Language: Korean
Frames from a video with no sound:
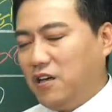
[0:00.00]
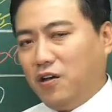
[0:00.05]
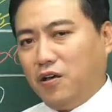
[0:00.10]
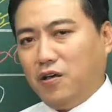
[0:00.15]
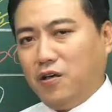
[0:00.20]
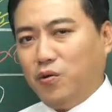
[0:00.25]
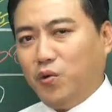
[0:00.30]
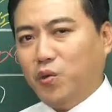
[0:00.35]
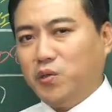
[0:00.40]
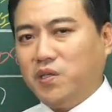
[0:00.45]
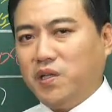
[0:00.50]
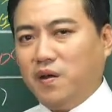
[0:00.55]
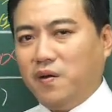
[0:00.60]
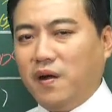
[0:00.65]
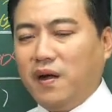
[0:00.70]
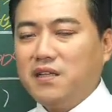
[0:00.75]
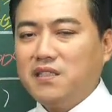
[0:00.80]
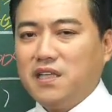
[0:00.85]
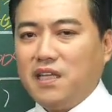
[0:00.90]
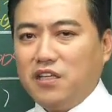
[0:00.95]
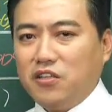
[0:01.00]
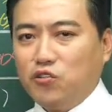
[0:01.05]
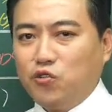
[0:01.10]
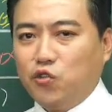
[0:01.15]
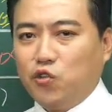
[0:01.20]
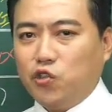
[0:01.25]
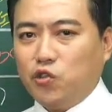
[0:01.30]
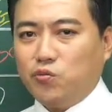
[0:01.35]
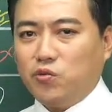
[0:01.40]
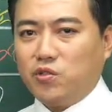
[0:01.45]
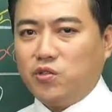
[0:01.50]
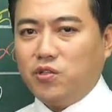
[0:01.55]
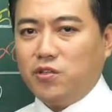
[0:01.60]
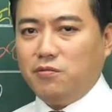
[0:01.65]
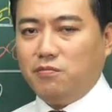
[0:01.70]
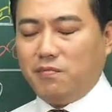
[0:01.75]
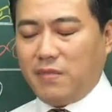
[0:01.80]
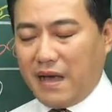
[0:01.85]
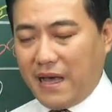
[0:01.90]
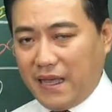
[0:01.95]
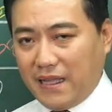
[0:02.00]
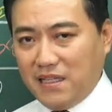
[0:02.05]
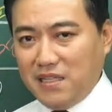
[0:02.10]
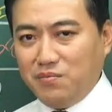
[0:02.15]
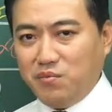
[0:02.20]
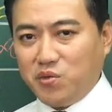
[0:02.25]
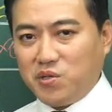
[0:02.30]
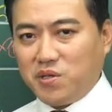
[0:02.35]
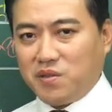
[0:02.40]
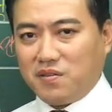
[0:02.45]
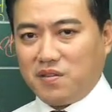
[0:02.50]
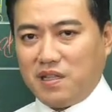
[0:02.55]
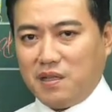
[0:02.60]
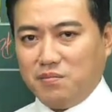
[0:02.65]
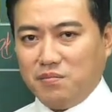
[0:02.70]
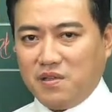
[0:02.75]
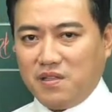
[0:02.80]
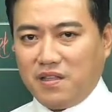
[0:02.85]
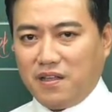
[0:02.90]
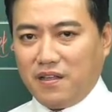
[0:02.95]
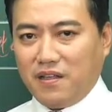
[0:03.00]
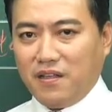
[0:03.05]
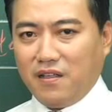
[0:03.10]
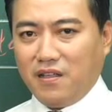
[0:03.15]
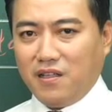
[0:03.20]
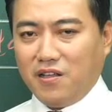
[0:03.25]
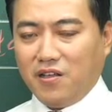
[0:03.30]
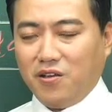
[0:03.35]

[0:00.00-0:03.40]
어, 호텔 황제의 유튜브를 많이 보셨답니다.